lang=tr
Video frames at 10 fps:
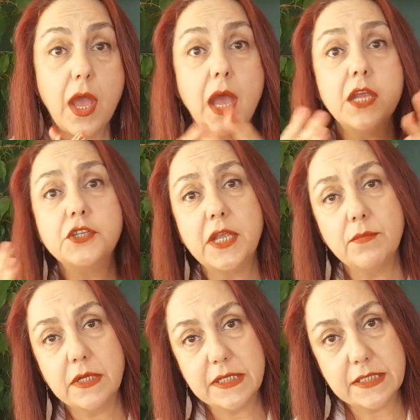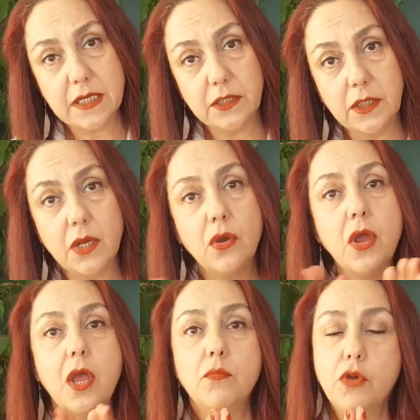her şeyimi kıskanıyor.
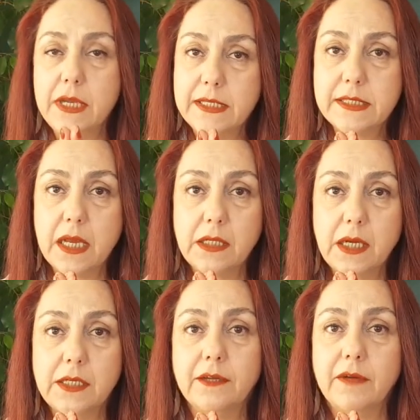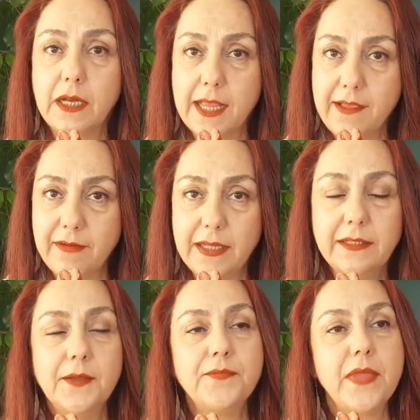Böyle insanlar da var. Evet.